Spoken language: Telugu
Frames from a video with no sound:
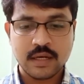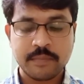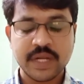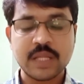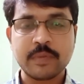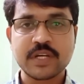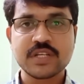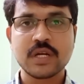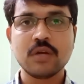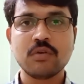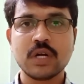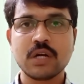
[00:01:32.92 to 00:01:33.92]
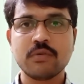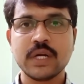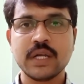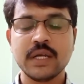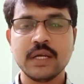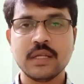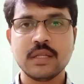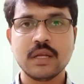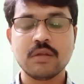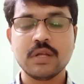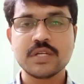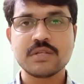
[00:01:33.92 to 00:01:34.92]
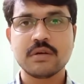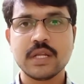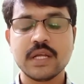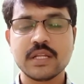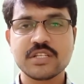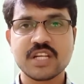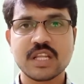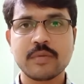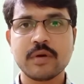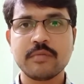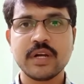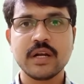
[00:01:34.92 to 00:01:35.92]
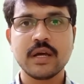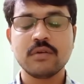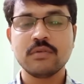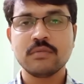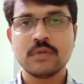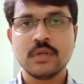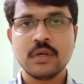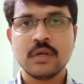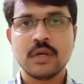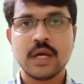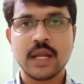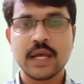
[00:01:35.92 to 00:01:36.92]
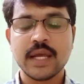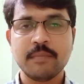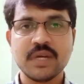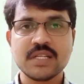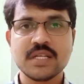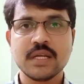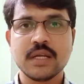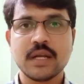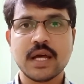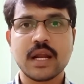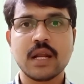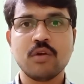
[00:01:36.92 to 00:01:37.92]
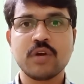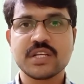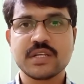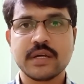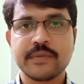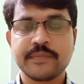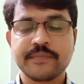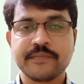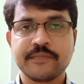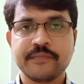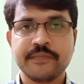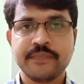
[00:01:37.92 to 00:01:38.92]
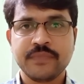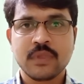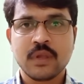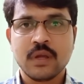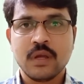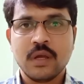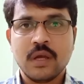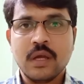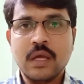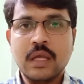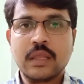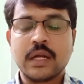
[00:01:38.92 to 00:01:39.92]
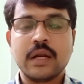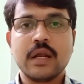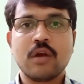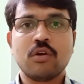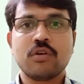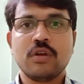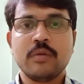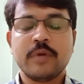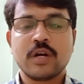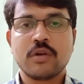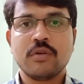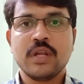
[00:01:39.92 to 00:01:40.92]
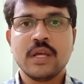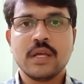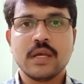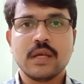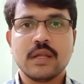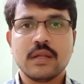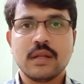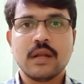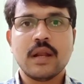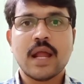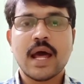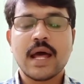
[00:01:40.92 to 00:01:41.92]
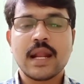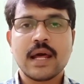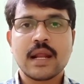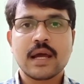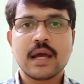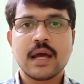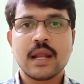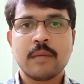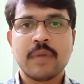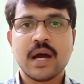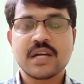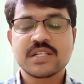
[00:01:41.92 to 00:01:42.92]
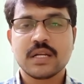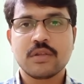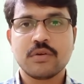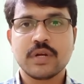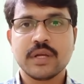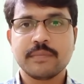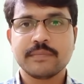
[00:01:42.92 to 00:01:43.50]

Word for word: ప్రతిపక్షంలో ఉన్నటువంటి తెలుగుదేశం అధినేత చంద్రబాబు నాయుడు గారు అలాగే ఎమ్మెల్సీ నారా లోకేష్ గారు తండ్రి కొడుకుల్ని పట్టుకుని నానా రకాల భాషలతోటి